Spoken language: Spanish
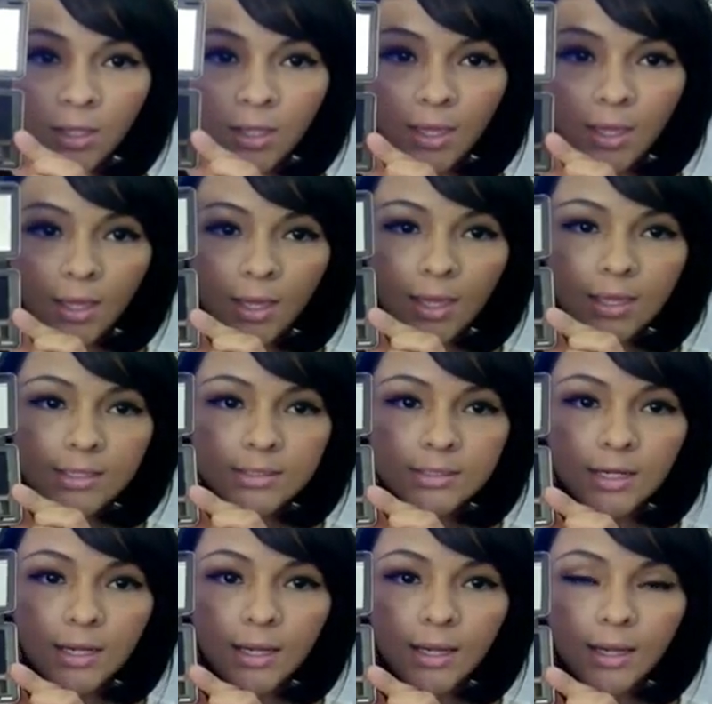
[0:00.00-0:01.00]
que
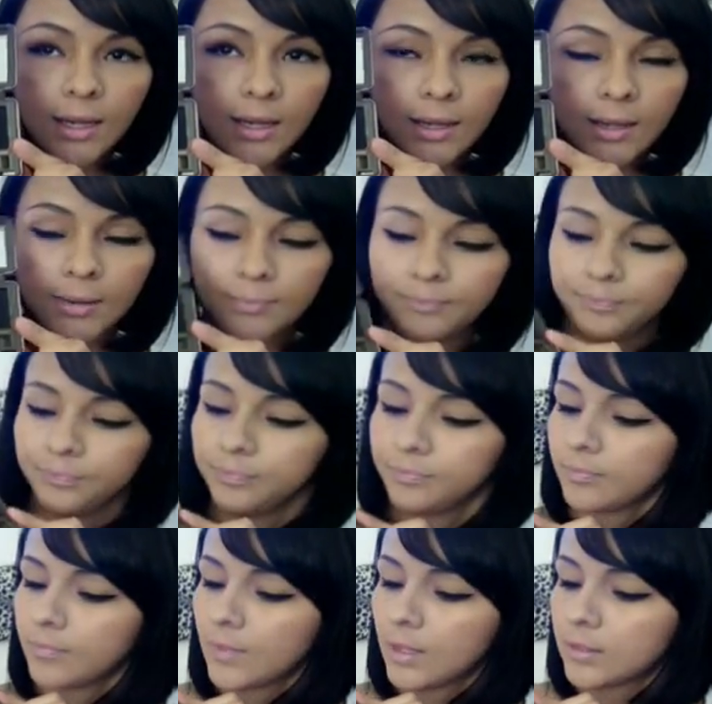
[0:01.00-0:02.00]
es la
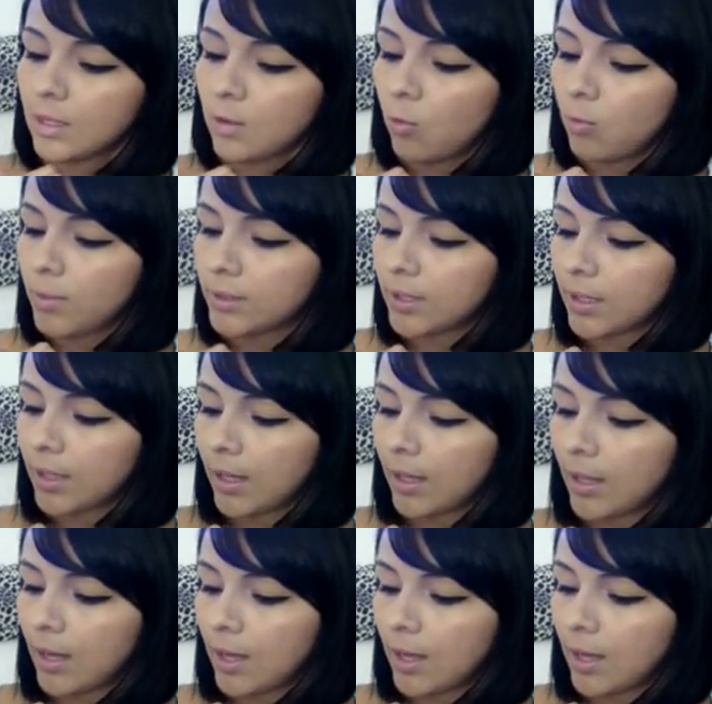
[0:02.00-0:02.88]
mm, de Urban Decay,